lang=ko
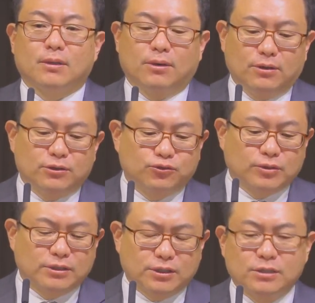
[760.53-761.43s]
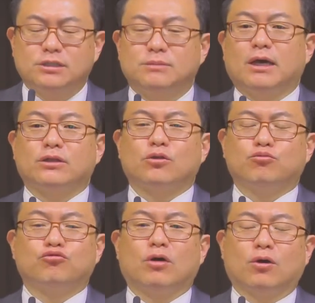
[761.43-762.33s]
어느 순간 열심히 하는데
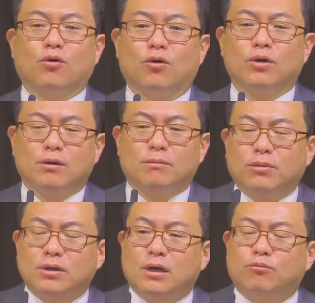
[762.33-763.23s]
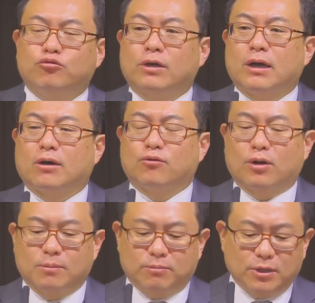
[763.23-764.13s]
불구하고 뭔가 불행하고
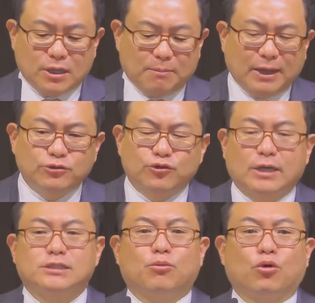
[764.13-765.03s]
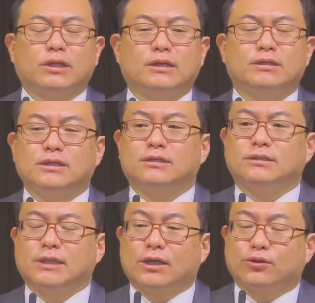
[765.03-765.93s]
뭔가 만족하지 못하는 일들이
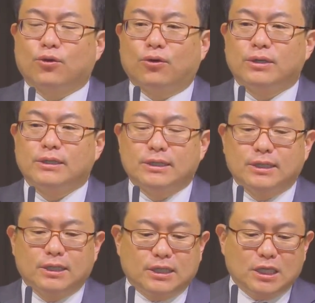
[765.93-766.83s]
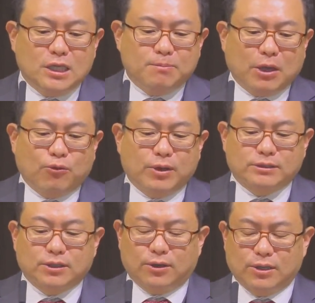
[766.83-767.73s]
생겨도 이
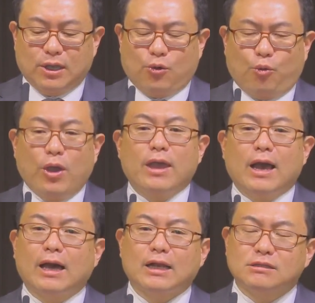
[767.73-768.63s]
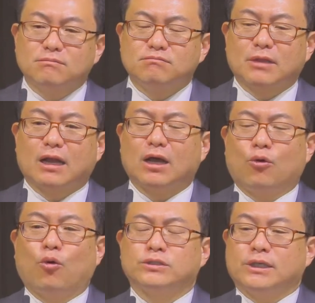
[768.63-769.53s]
배우에서 왜 하나님 나라가
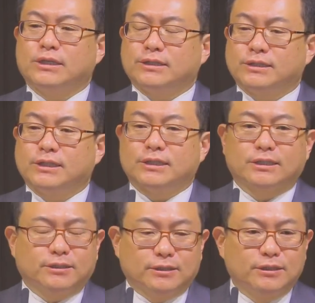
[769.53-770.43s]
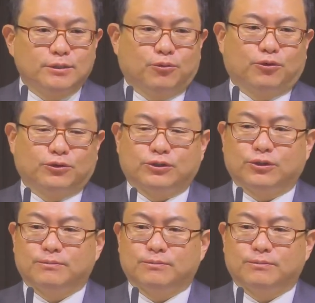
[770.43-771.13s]
오셔야 되는지 그거를 모르죠.